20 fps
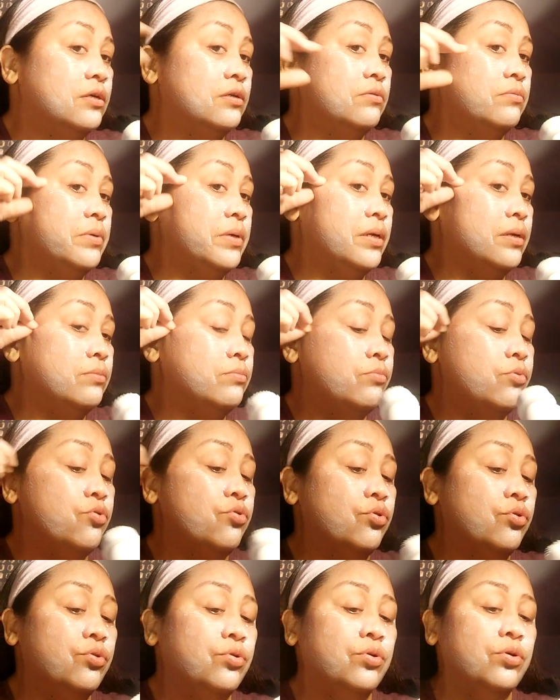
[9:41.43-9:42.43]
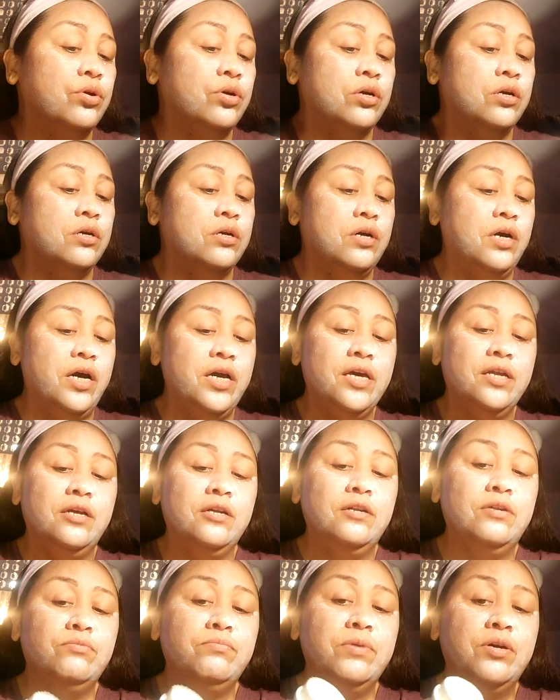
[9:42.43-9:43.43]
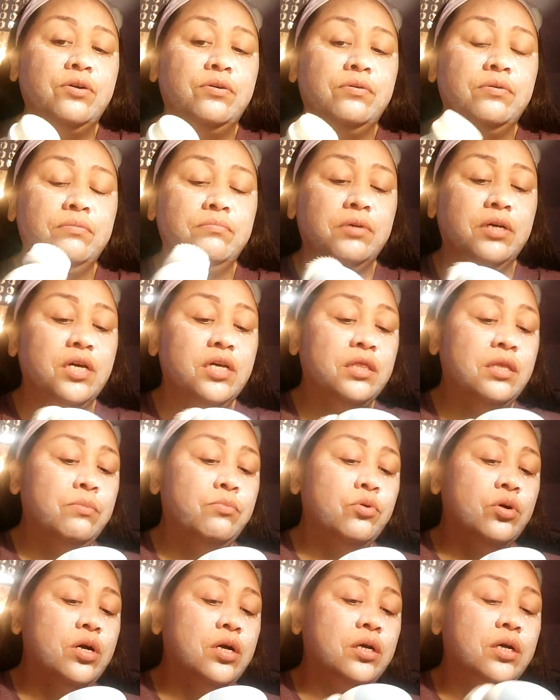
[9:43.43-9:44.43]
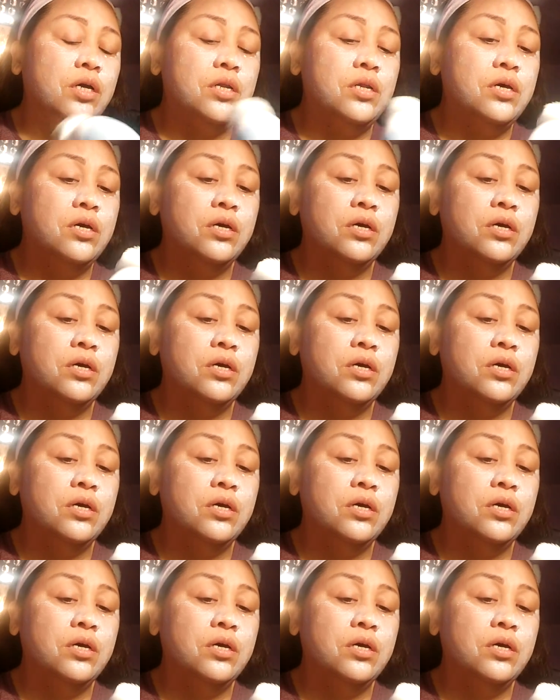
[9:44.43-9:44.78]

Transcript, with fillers: Ano yan yung buhok ko. Ayan, ang dumi, oh. Makita mo kaagad.